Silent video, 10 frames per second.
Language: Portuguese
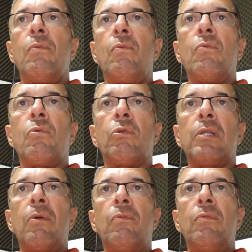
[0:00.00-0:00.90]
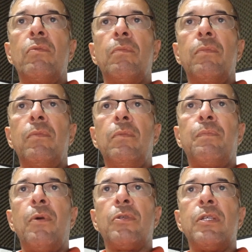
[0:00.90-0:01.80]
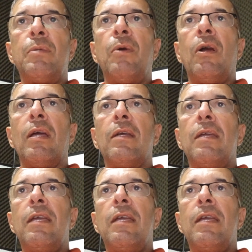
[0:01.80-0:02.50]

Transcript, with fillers: um contra um, posse de bola.